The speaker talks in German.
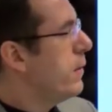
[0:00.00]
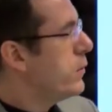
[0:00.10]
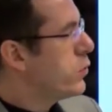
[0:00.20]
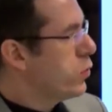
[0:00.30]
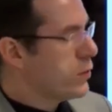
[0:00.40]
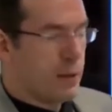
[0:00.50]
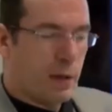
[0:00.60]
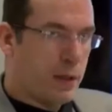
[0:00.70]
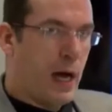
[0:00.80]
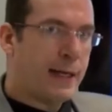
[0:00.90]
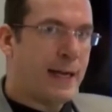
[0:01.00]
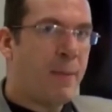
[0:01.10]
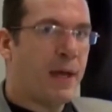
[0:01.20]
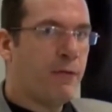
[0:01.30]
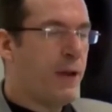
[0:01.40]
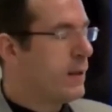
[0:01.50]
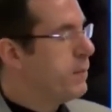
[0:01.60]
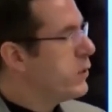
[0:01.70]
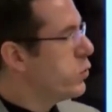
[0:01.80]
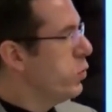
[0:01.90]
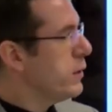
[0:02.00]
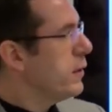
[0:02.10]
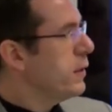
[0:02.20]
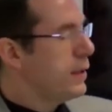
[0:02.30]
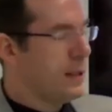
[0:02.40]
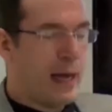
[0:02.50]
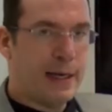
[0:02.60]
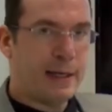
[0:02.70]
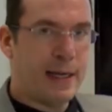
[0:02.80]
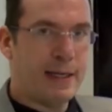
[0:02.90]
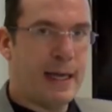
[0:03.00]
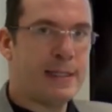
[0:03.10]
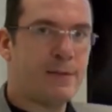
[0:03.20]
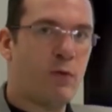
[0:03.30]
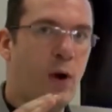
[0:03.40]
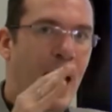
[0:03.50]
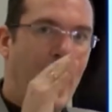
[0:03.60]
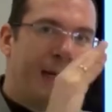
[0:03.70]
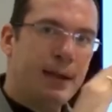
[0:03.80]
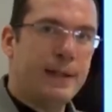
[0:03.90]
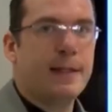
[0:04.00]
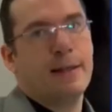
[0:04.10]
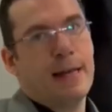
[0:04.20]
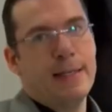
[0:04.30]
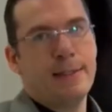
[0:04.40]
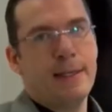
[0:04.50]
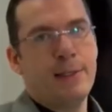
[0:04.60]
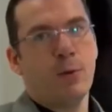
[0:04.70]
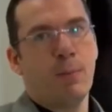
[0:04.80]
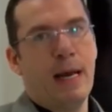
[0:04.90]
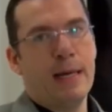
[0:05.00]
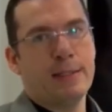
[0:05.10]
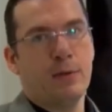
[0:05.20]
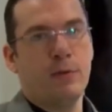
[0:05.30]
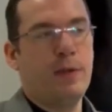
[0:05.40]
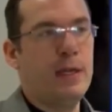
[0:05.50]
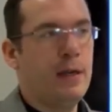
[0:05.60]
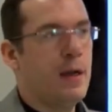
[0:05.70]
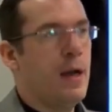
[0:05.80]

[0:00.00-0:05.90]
so eine Art Lemming-Effekt, man sucht eine Tendenz, wo alle in die gleiche Richtung blasen. Und wir